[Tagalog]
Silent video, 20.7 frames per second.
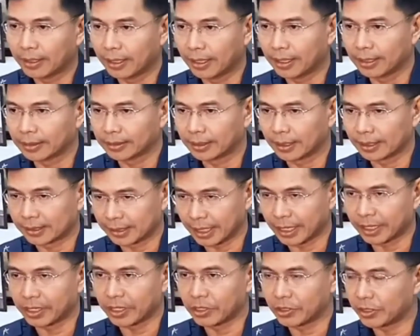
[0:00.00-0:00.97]
at ang
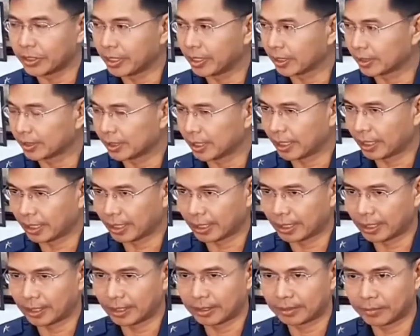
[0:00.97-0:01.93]
CIDG ang siyang
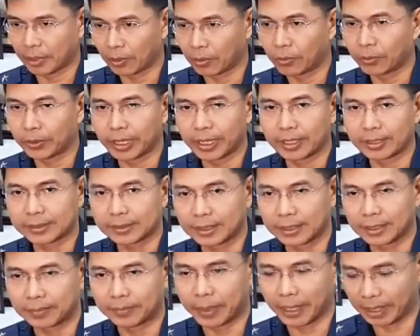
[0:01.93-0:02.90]
uh, mamuna
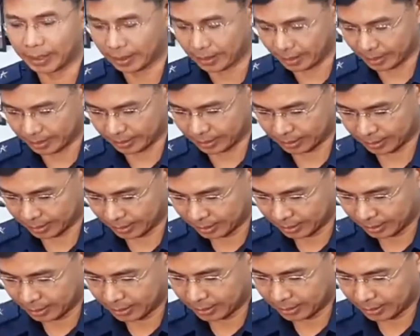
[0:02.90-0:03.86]
sa pag uh,
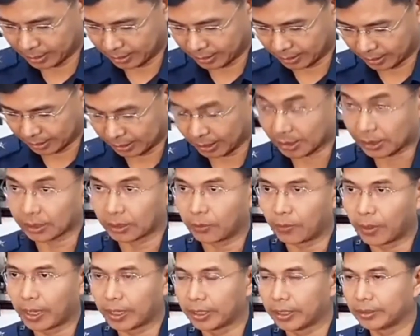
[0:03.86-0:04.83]
uh,
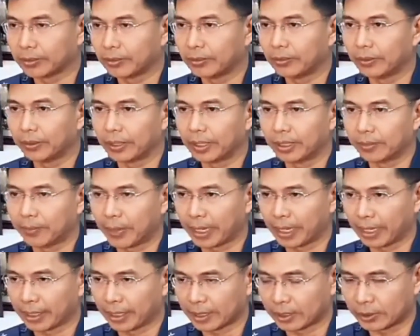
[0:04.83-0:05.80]
sasagawa nito uh,
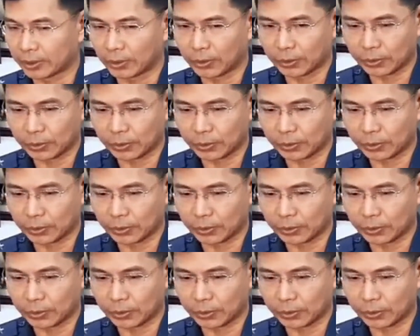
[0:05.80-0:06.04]
pag-aresto